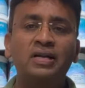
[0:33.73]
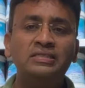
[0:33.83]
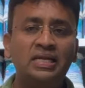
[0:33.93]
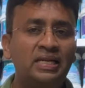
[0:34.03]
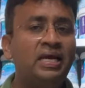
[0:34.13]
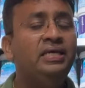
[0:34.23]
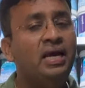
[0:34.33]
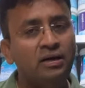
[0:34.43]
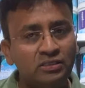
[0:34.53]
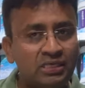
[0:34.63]
करने चल रहे हैं
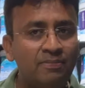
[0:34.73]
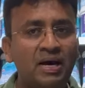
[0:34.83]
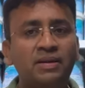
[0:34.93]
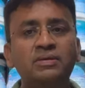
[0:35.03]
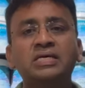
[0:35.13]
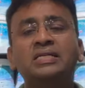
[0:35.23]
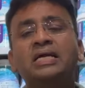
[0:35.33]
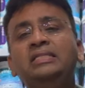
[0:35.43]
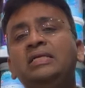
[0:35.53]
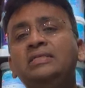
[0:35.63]
या इसके बारे में
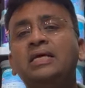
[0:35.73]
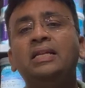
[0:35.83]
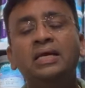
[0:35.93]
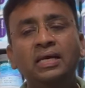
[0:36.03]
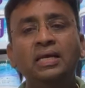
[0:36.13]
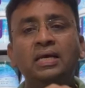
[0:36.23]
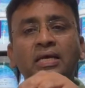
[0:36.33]
जानकारी देने चल रहे हैं